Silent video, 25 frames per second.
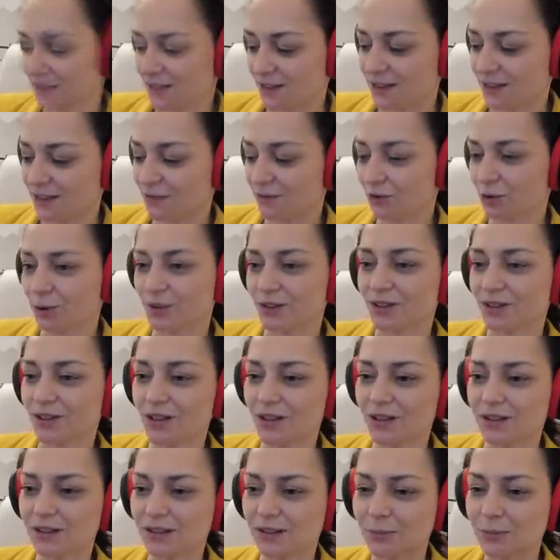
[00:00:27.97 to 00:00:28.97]
Ливон
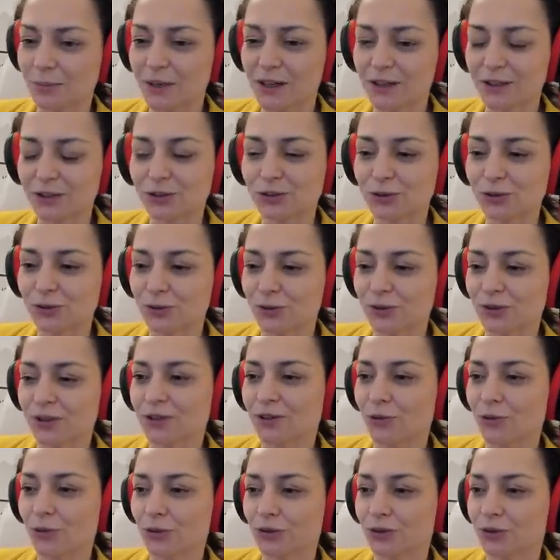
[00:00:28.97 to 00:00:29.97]
открыл партию
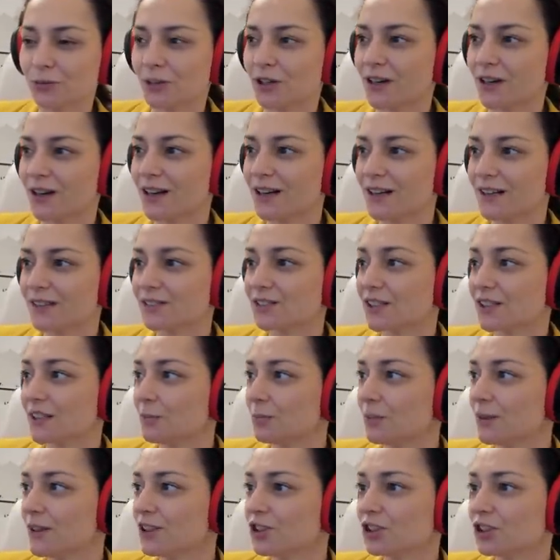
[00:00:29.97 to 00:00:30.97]
ходом королевской
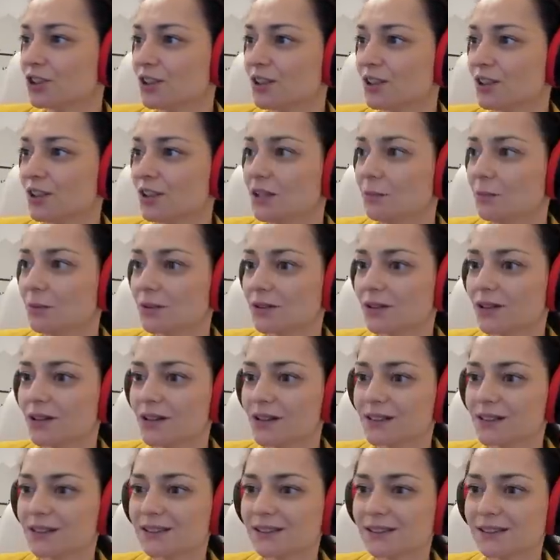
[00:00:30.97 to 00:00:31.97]
пешки и была
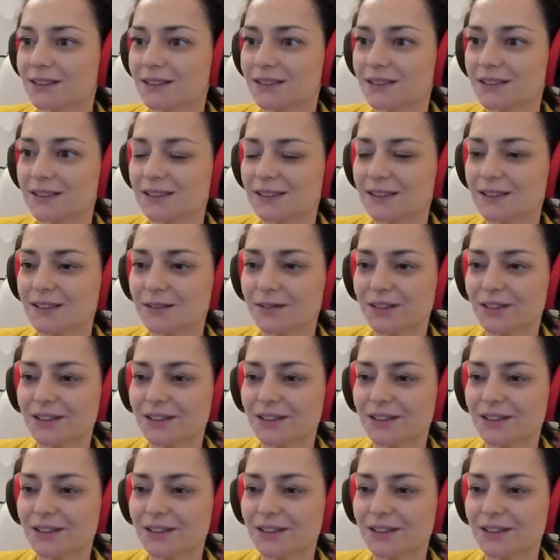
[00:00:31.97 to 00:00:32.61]
разыграна,